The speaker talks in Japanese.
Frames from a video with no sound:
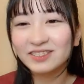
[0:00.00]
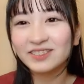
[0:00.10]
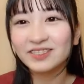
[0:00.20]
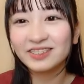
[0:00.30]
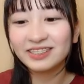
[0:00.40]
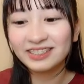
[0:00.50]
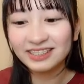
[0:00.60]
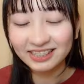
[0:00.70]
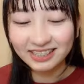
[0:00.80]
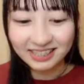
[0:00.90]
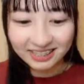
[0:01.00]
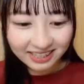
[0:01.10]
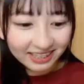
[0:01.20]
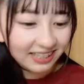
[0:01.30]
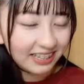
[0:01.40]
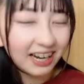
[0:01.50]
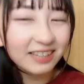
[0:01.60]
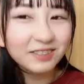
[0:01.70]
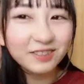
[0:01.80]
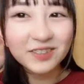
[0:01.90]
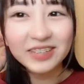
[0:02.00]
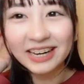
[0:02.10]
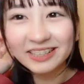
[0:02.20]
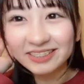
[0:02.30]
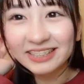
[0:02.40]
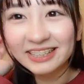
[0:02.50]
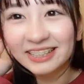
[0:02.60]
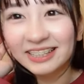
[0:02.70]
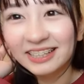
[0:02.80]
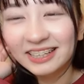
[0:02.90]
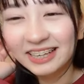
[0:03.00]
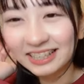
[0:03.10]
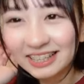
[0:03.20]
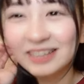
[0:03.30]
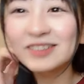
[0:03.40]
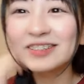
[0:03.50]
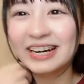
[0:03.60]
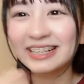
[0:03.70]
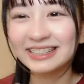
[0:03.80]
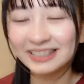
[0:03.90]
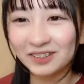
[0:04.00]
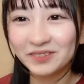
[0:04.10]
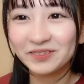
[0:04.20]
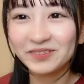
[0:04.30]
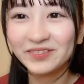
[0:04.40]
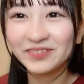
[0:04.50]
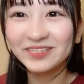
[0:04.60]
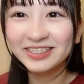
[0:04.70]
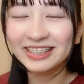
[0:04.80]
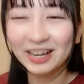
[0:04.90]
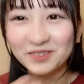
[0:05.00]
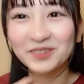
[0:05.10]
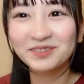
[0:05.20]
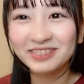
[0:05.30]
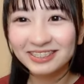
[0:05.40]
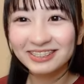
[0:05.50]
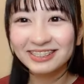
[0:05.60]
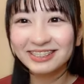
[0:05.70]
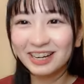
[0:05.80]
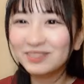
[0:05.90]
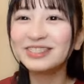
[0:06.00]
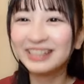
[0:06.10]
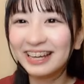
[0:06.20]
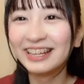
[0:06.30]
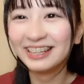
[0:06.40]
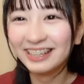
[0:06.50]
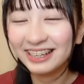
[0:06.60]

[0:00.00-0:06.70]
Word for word: あのやらぬ後悔よりやった後悔ですよ多分多分ね